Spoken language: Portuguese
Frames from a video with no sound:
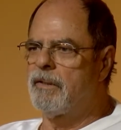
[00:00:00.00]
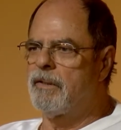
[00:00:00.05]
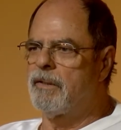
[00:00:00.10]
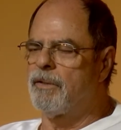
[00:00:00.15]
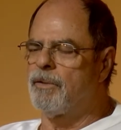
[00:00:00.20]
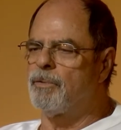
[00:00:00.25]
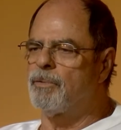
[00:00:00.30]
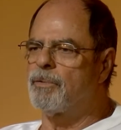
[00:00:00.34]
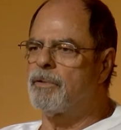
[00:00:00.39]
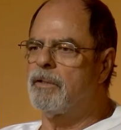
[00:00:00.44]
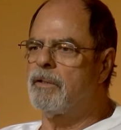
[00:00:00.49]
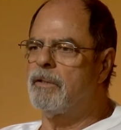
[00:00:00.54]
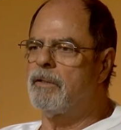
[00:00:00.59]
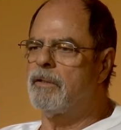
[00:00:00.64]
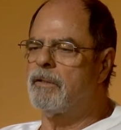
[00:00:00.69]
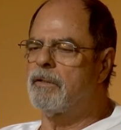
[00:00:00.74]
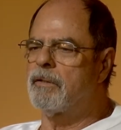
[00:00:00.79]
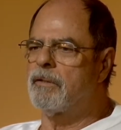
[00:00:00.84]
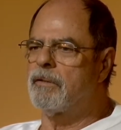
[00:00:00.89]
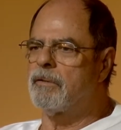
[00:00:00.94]
No
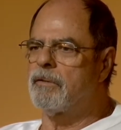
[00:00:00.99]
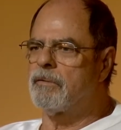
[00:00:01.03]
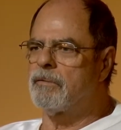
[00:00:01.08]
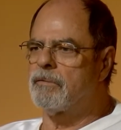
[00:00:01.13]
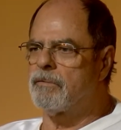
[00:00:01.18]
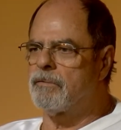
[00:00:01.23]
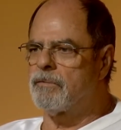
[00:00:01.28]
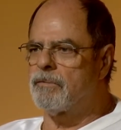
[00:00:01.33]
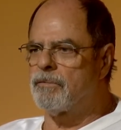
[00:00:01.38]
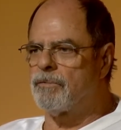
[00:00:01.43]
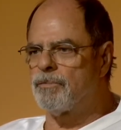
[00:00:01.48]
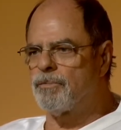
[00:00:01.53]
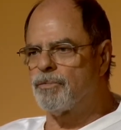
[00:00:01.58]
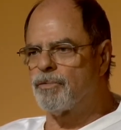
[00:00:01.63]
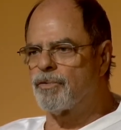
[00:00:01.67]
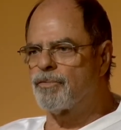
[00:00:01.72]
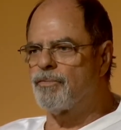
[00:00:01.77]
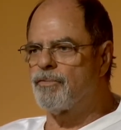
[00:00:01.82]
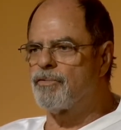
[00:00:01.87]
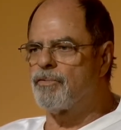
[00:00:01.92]
que um
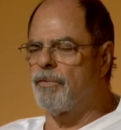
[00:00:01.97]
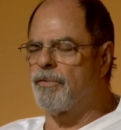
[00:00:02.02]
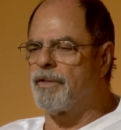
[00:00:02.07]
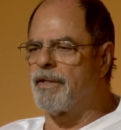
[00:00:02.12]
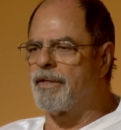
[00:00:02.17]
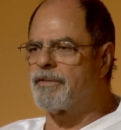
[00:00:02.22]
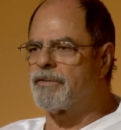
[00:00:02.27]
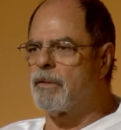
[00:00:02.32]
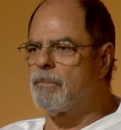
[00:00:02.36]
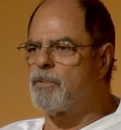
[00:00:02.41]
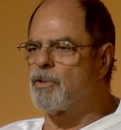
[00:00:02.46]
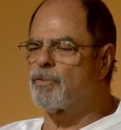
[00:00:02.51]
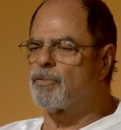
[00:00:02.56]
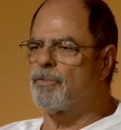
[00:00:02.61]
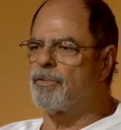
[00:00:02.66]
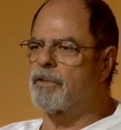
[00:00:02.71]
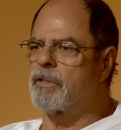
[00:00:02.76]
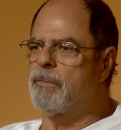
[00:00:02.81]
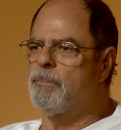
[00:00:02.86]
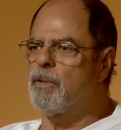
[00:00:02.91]
dos funcionários da
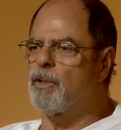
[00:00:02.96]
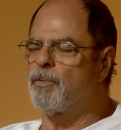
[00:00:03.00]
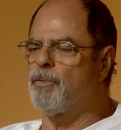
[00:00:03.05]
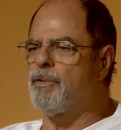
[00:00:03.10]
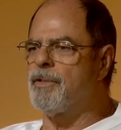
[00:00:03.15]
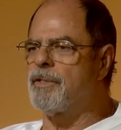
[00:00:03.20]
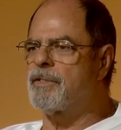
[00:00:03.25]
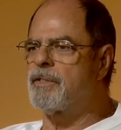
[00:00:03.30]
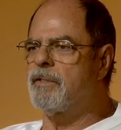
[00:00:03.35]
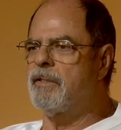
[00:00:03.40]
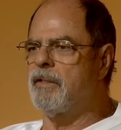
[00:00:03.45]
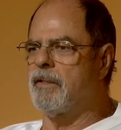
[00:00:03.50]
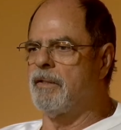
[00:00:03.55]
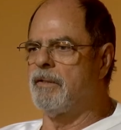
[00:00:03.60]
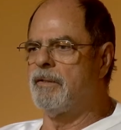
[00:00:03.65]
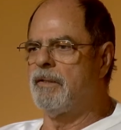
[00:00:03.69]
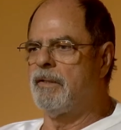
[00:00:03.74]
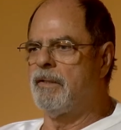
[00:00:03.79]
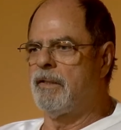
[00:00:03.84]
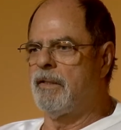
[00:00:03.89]
emissora que me
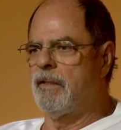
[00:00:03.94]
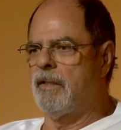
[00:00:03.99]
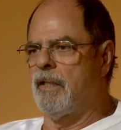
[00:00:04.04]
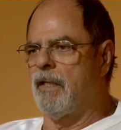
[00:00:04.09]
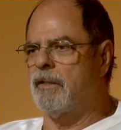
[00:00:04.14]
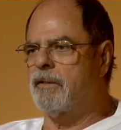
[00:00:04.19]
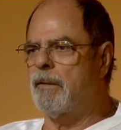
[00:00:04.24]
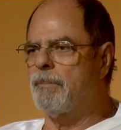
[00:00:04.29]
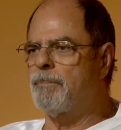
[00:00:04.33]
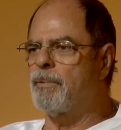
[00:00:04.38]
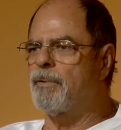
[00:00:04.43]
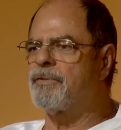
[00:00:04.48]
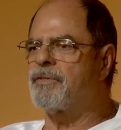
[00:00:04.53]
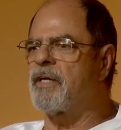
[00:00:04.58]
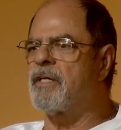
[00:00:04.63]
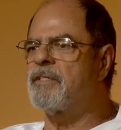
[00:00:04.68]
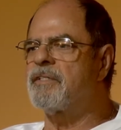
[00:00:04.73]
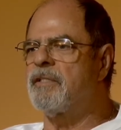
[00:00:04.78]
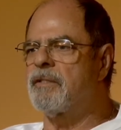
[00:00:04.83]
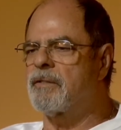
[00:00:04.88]
conhecia, até por
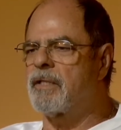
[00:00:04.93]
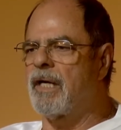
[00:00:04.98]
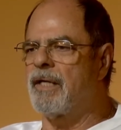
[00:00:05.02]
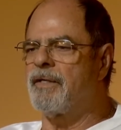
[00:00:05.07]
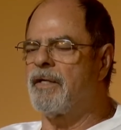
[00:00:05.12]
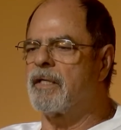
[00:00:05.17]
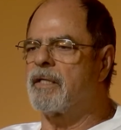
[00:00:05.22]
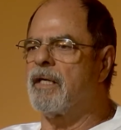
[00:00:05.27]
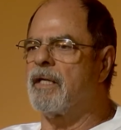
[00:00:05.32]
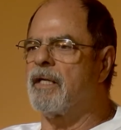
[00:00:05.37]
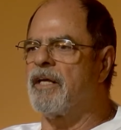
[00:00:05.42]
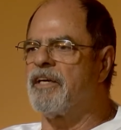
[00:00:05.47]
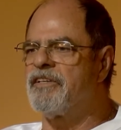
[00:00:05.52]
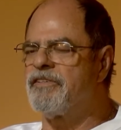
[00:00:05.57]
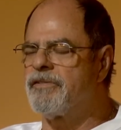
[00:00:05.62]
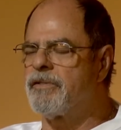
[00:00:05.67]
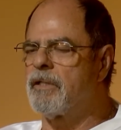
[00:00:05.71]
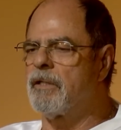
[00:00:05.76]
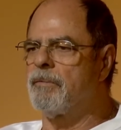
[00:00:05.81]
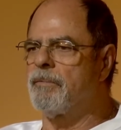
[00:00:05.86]
transitar naquela
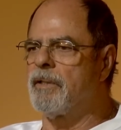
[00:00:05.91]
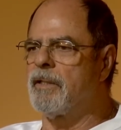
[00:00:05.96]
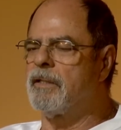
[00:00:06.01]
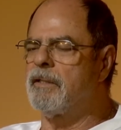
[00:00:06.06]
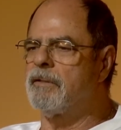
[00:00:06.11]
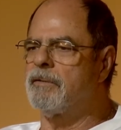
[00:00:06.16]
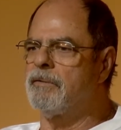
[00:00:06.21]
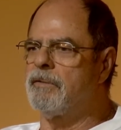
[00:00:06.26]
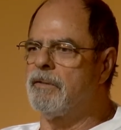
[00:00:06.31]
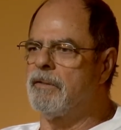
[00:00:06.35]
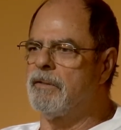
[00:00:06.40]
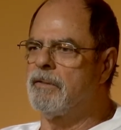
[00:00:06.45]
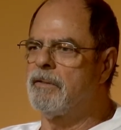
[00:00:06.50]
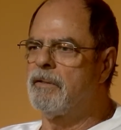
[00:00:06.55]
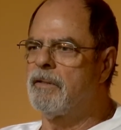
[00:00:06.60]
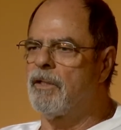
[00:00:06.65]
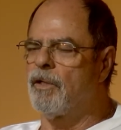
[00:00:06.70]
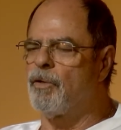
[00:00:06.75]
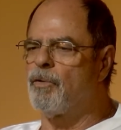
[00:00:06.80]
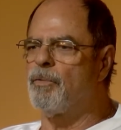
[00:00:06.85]
região ali de
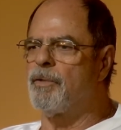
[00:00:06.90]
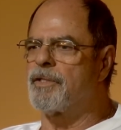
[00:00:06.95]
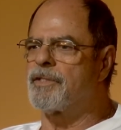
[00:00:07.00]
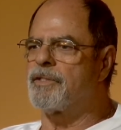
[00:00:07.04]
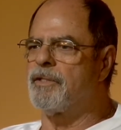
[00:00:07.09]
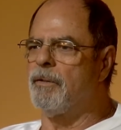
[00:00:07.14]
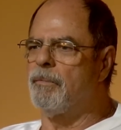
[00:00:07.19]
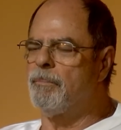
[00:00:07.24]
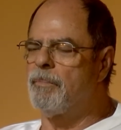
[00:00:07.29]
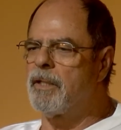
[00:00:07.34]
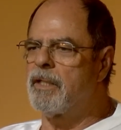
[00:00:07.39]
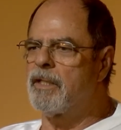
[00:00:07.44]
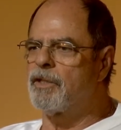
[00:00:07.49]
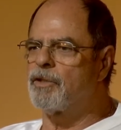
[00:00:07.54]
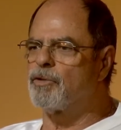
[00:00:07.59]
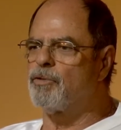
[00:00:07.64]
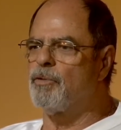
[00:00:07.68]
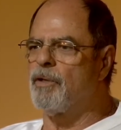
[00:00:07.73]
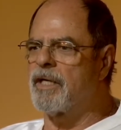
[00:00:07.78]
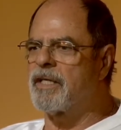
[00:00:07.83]
Rua São
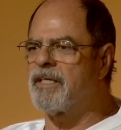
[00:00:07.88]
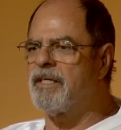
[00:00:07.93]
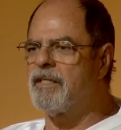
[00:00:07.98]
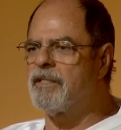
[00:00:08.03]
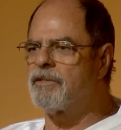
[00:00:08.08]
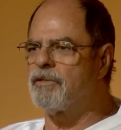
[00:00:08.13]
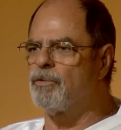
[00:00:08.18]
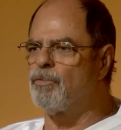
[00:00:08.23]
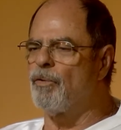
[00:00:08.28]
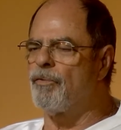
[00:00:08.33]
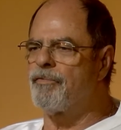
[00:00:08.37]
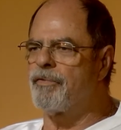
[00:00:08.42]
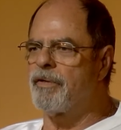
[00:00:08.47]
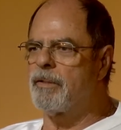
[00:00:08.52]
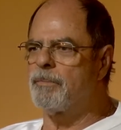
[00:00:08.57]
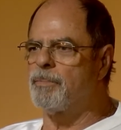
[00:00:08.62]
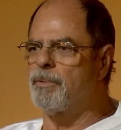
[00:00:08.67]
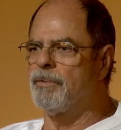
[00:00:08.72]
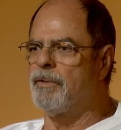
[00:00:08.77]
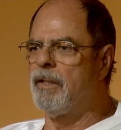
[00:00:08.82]
Bento, Rua 15 de
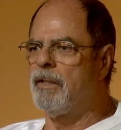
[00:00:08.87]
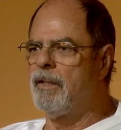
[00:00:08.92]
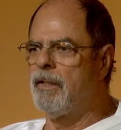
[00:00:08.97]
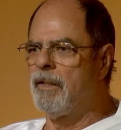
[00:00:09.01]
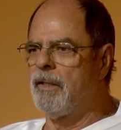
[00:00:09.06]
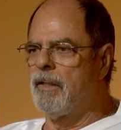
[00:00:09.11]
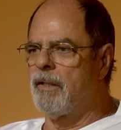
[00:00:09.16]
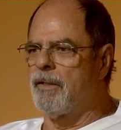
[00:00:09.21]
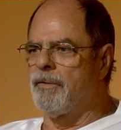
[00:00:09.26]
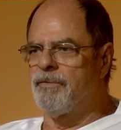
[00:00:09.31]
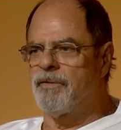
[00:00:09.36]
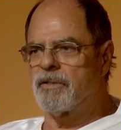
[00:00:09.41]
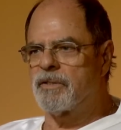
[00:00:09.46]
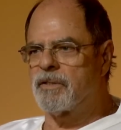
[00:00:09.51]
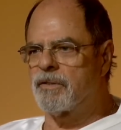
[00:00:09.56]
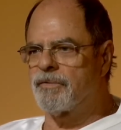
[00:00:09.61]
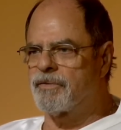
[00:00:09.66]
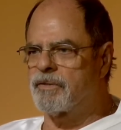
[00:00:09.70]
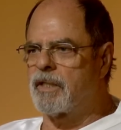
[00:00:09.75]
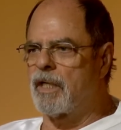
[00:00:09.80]
Novembro, Disse,
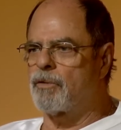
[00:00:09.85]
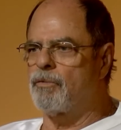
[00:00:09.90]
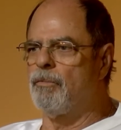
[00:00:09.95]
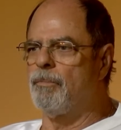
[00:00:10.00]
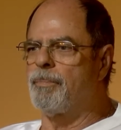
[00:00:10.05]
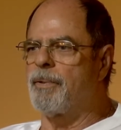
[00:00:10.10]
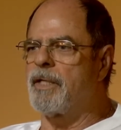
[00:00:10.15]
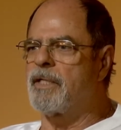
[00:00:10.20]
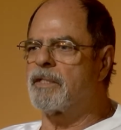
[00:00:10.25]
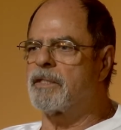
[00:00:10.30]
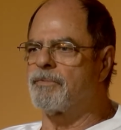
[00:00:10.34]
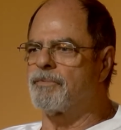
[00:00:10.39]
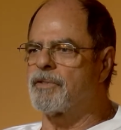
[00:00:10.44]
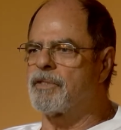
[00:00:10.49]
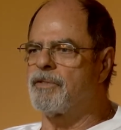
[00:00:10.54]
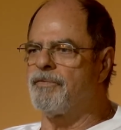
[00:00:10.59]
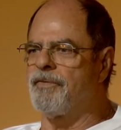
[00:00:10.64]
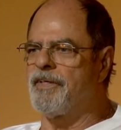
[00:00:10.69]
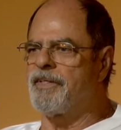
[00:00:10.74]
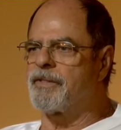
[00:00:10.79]
você está com pressa,
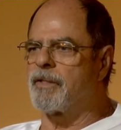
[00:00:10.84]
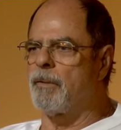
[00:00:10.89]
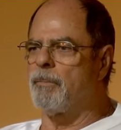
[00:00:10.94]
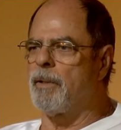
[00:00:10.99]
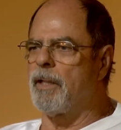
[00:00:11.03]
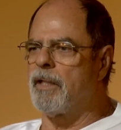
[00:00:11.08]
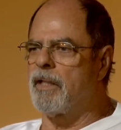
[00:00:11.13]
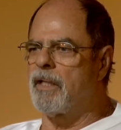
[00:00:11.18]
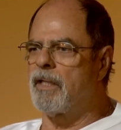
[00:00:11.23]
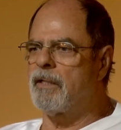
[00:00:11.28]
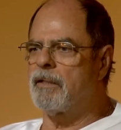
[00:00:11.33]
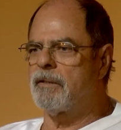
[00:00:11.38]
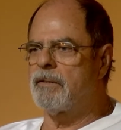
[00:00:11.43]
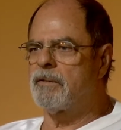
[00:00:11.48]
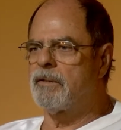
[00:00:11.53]
você vai trabalhar,